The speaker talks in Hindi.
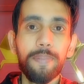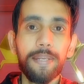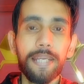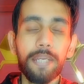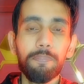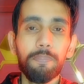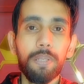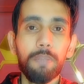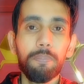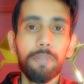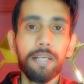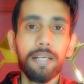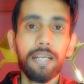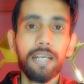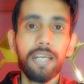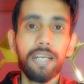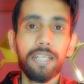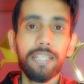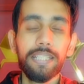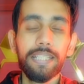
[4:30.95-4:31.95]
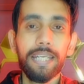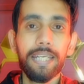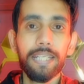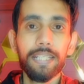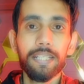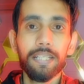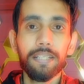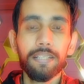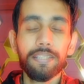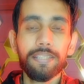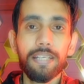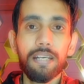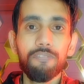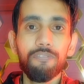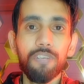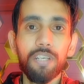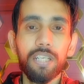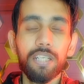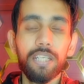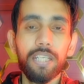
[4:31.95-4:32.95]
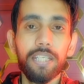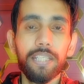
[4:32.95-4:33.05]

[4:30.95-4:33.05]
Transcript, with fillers: की पेमेंट करनी है या फिर